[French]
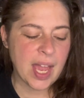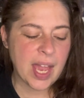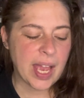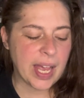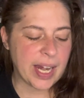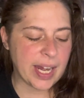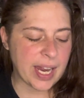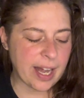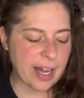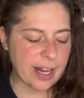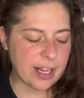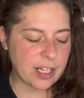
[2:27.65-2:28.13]

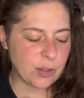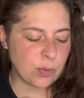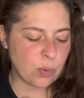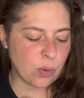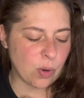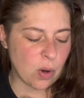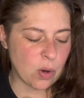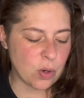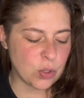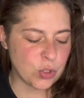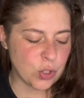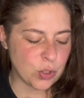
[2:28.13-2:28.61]
la lecture
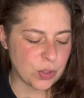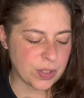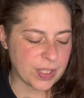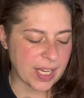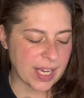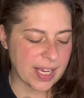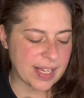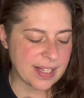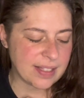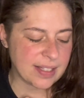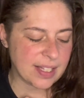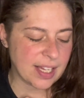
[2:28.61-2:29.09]

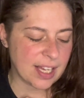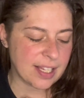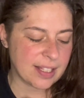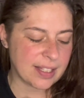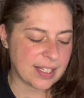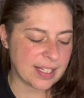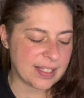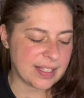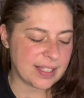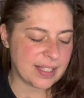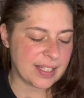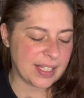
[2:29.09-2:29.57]
enchanteresse
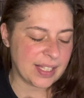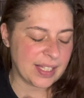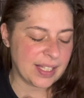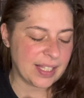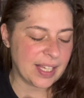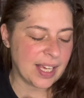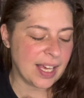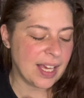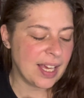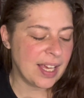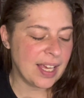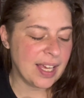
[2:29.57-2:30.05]
des signes
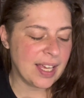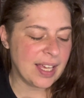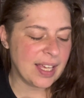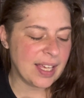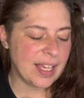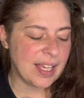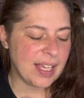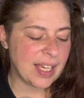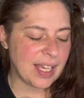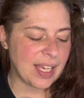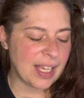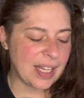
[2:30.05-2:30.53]

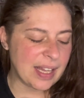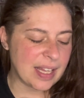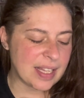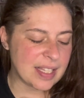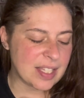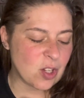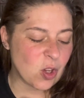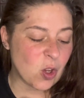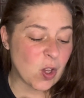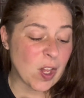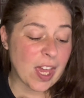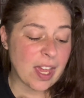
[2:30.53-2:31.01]
et des
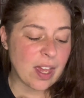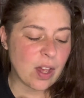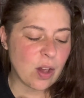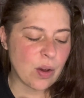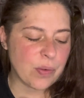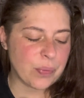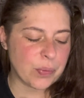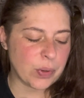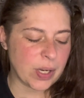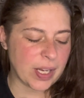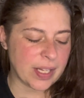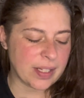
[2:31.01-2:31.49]
secrets
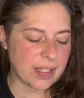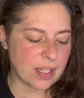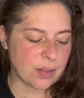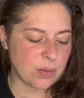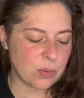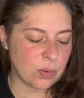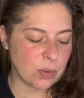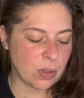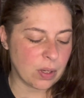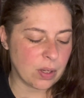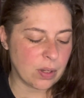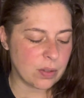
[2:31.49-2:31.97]
qu'offre la
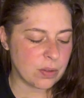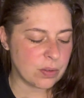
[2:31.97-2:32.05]
nature.